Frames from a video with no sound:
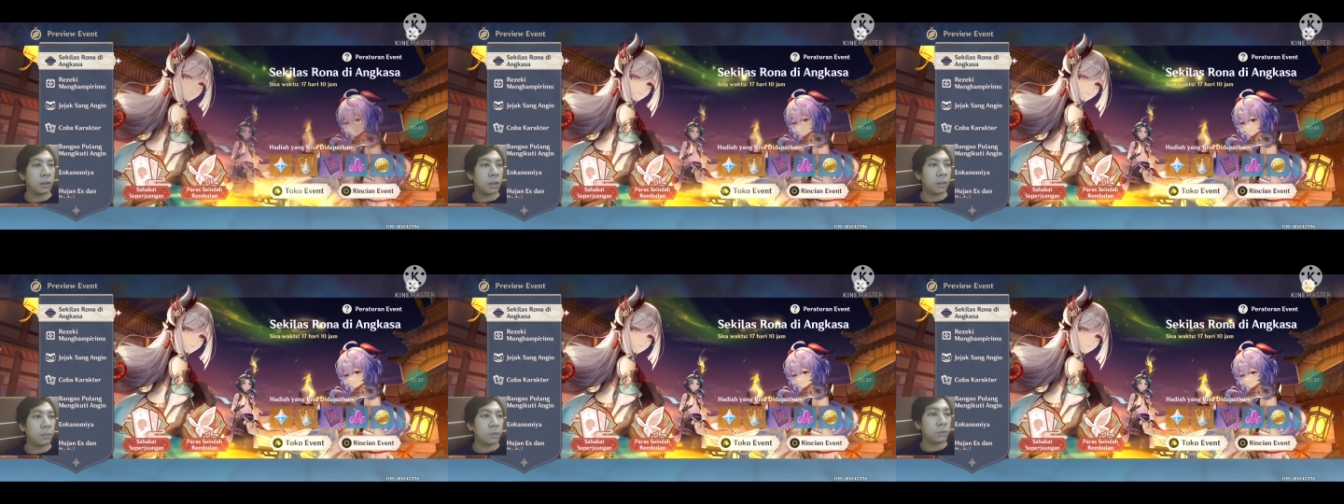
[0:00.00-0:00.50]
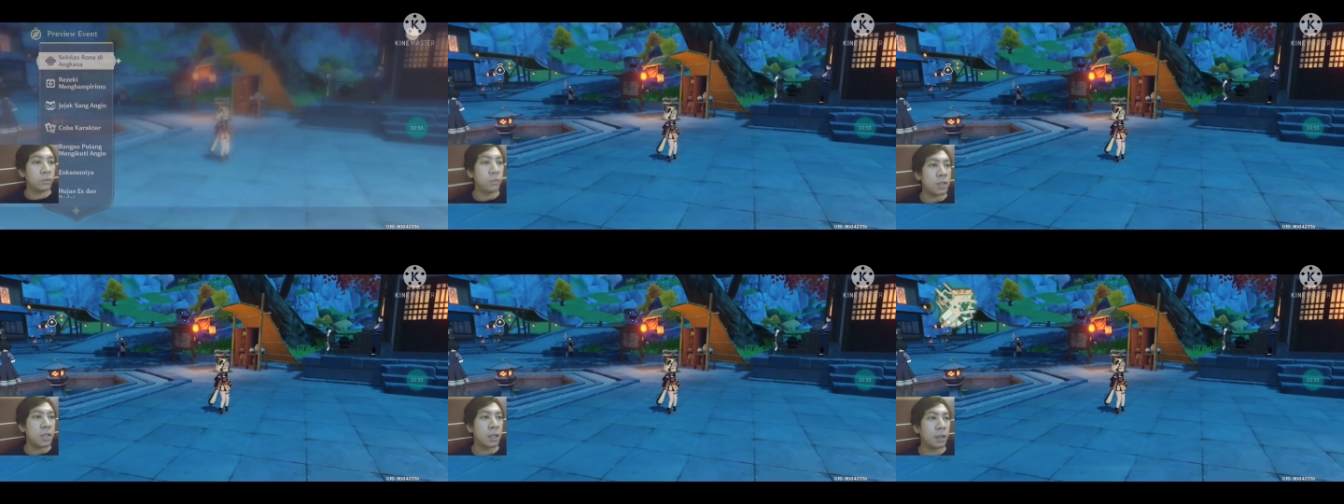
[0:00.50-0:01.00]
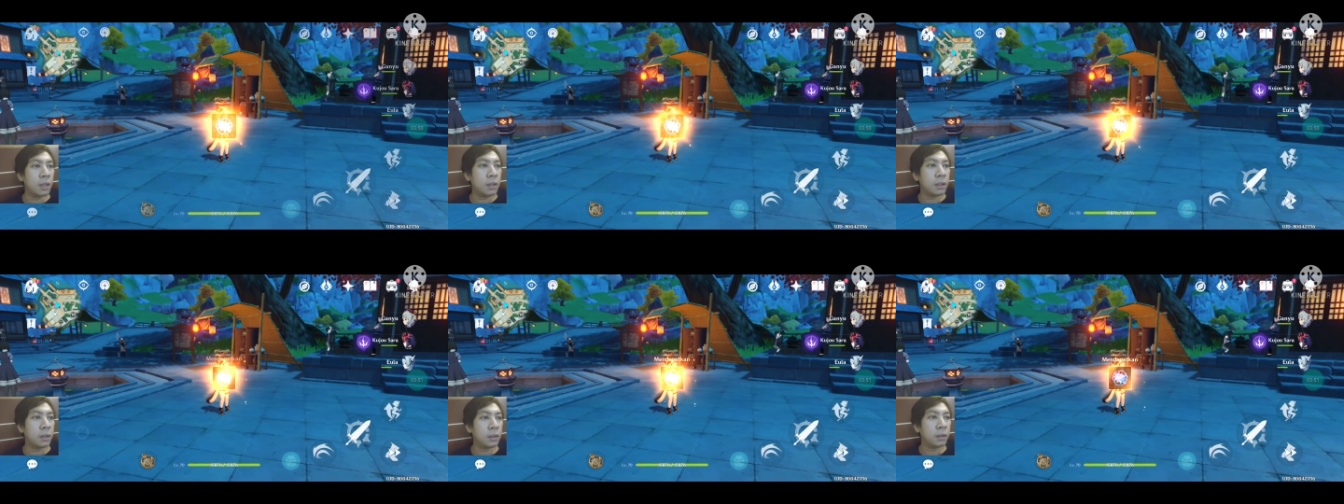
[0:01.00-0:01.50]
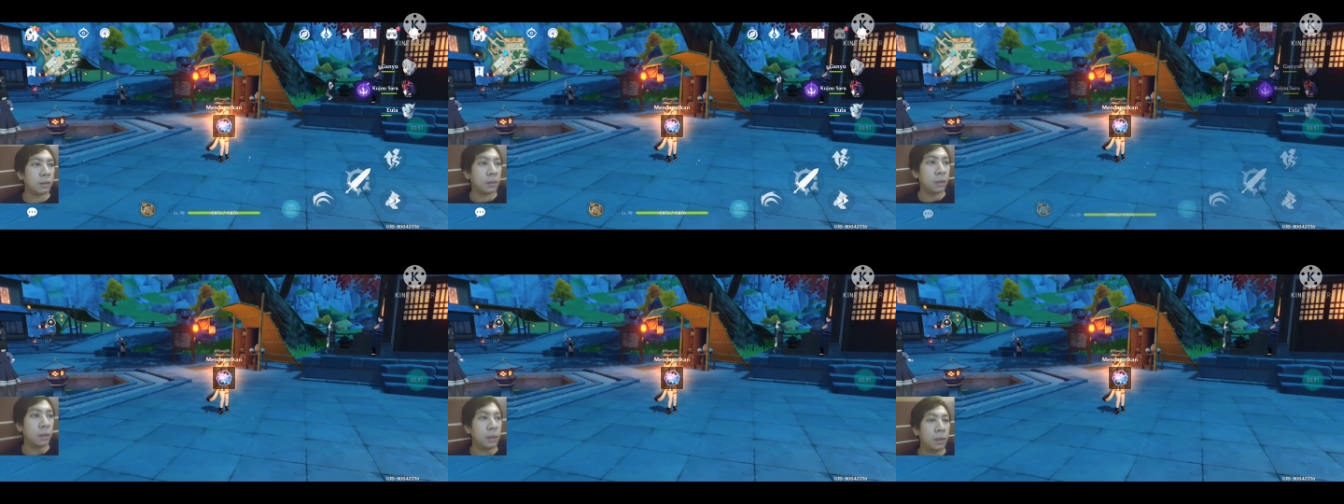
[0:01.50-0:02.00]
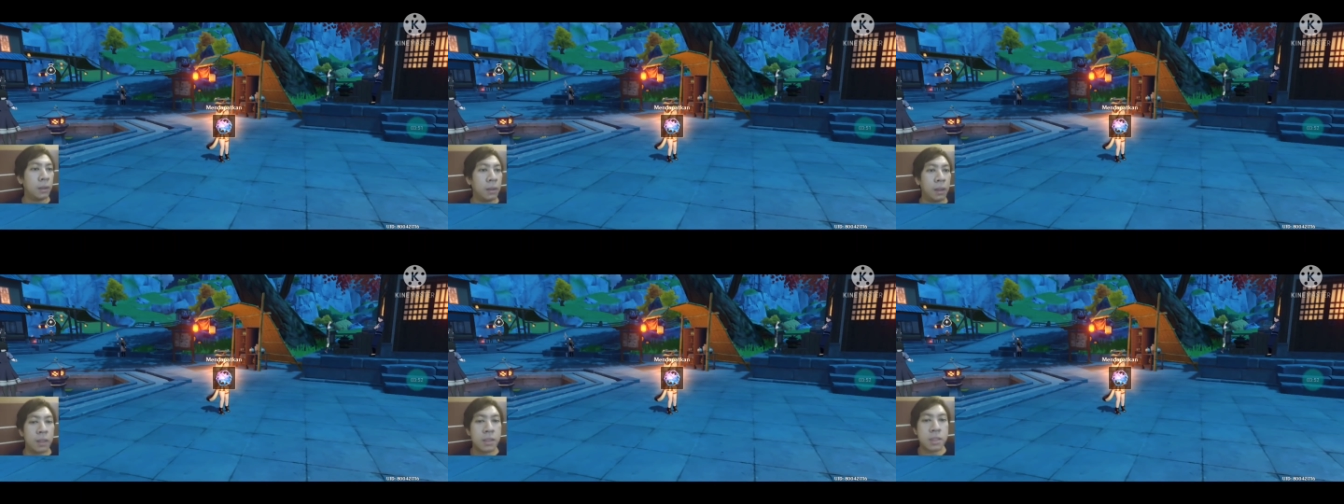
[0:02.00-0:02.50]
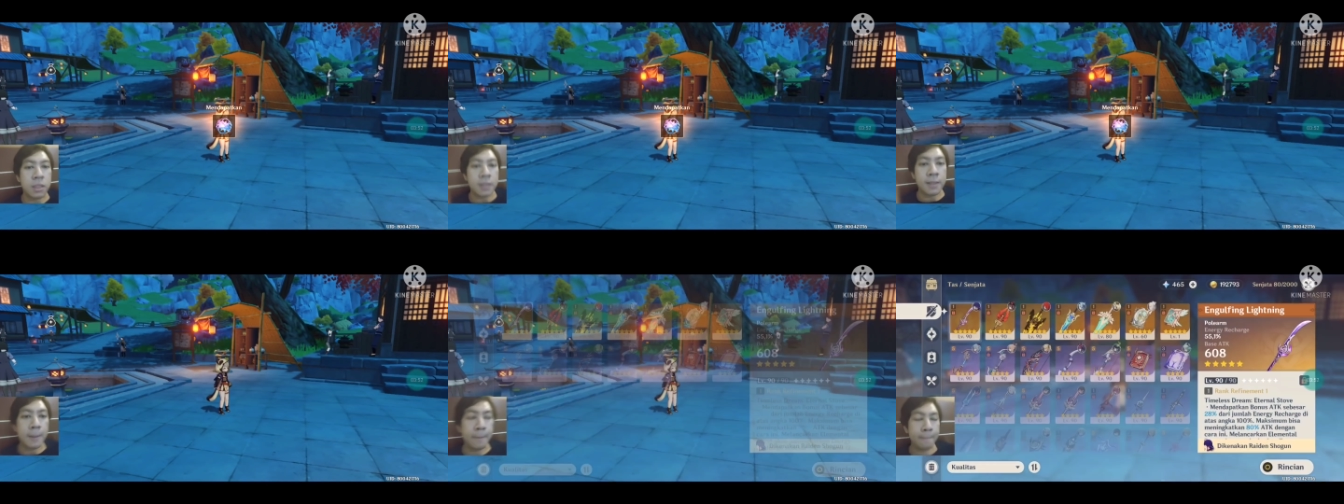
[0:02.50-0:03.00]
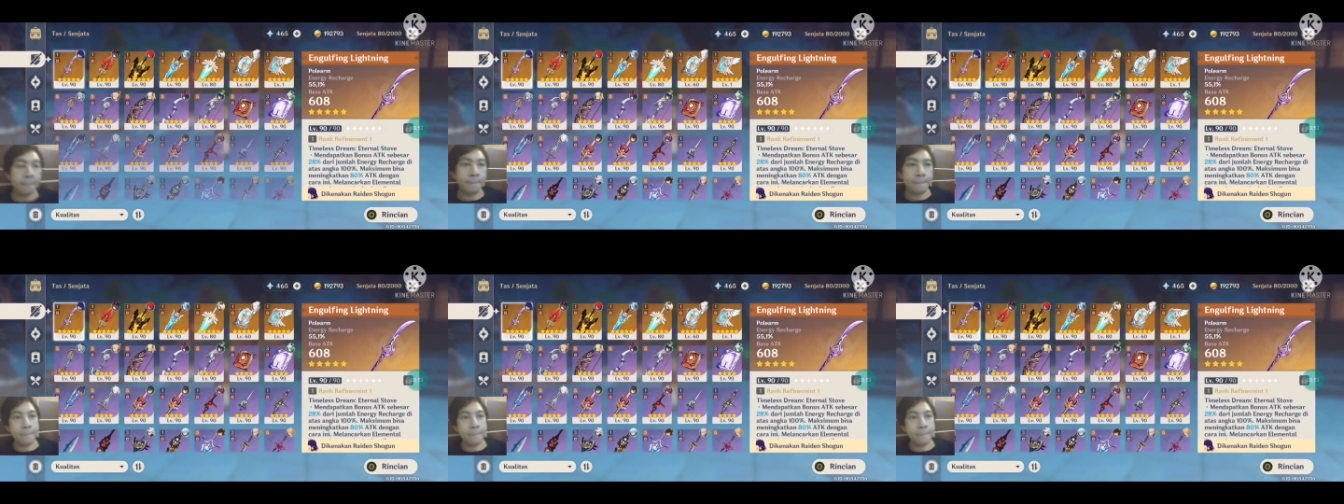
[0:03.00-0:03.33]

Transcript: Oke, agak bingung juga saya tadi. Let's see.